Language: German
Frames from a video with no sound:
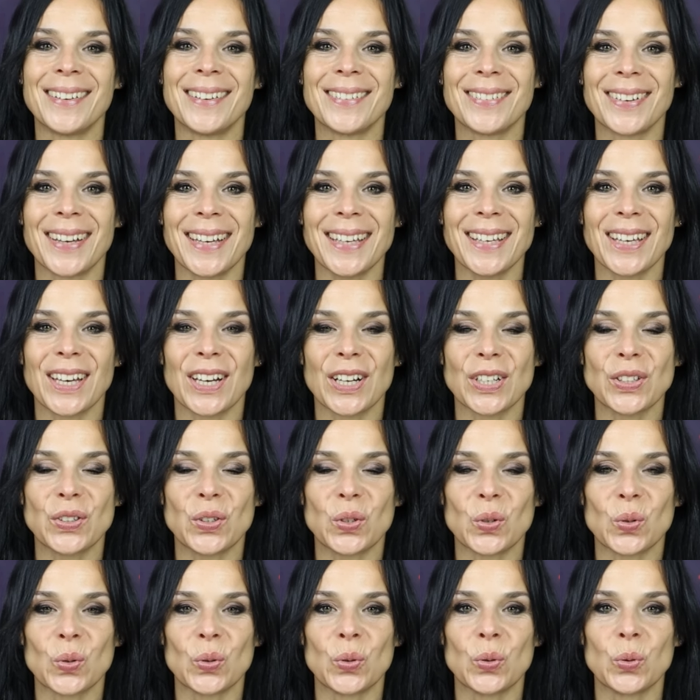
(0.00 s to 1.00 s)
welche
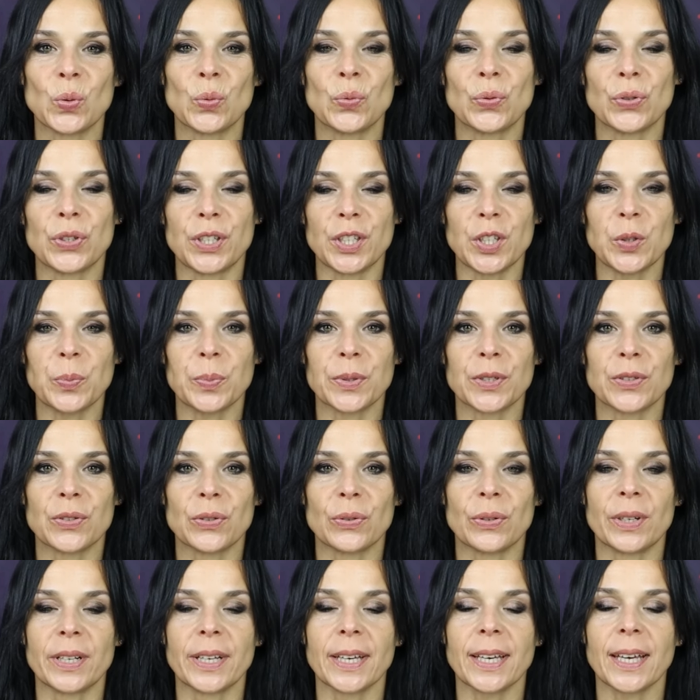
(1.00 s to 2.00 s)
Aktionen du für dich
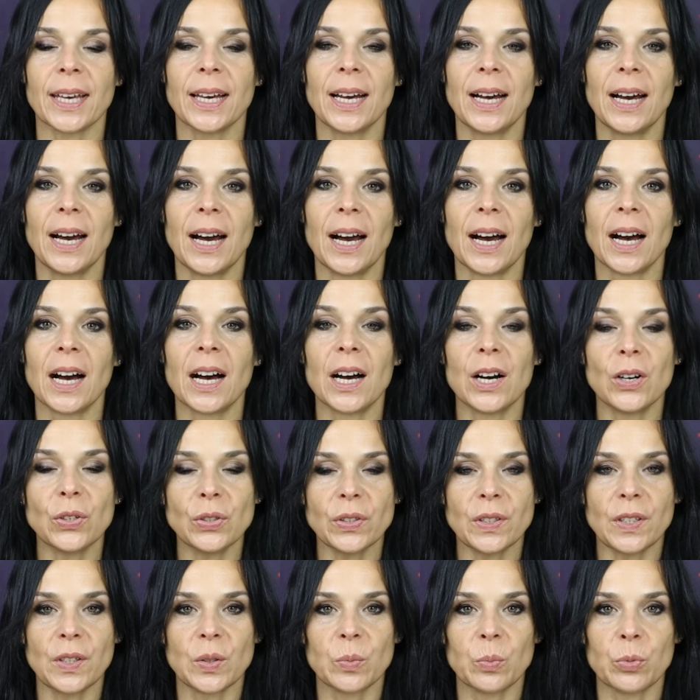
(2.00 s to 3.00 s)
persönlich aus
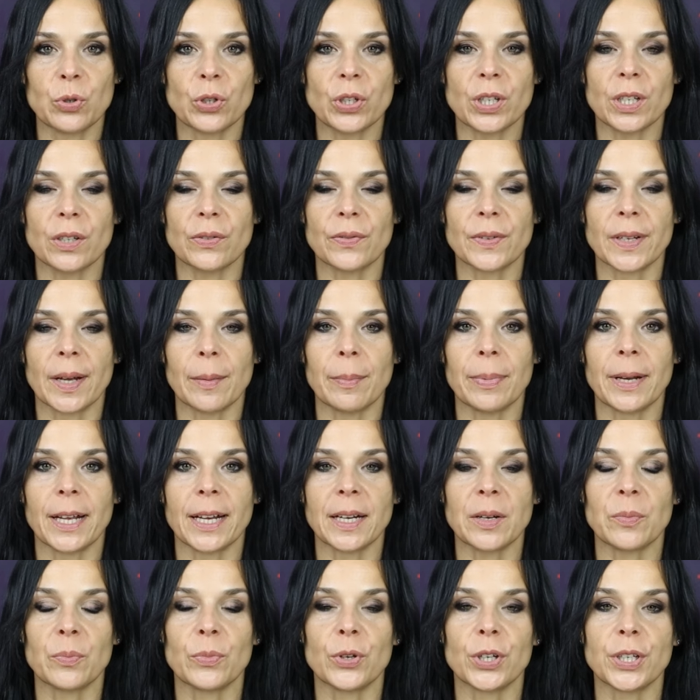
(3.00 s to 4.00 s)
diesen Botschaften
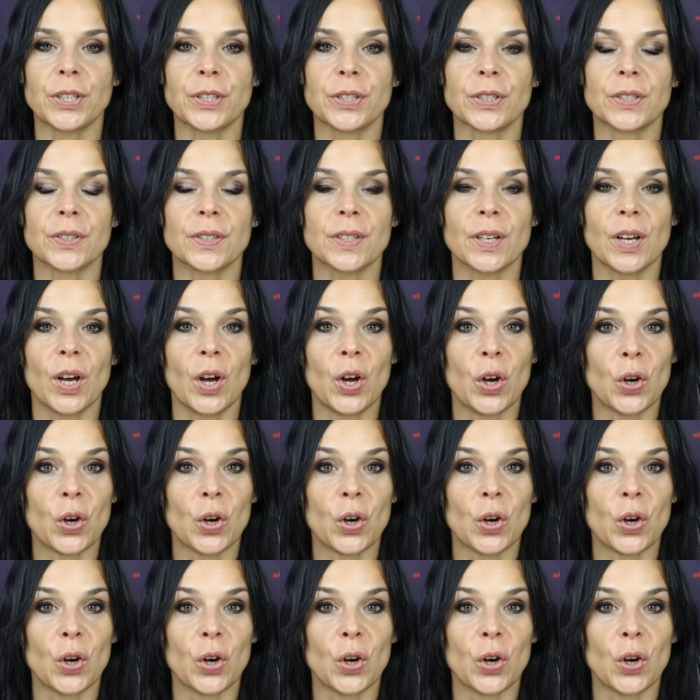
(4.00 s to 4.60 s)
ableiten möchtest.